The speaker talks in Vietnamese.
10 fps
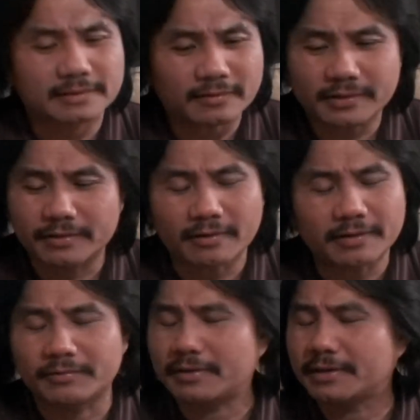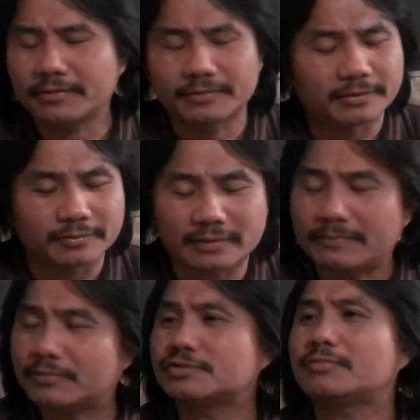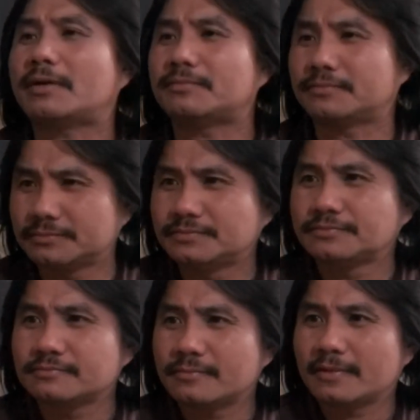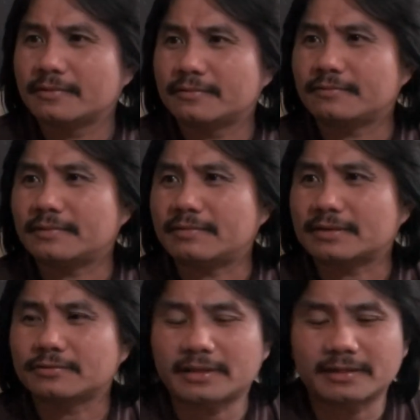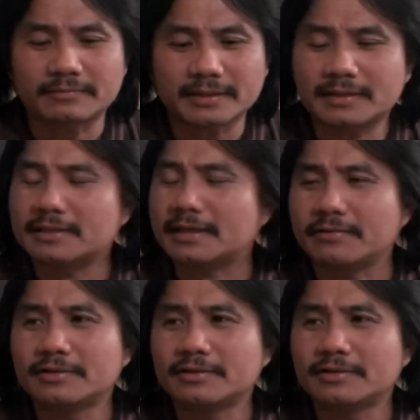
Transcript: Có điều đó đều đều đều tôi làm tôi xúc động, và và tôi thấy cảm thấy tinh thần yêu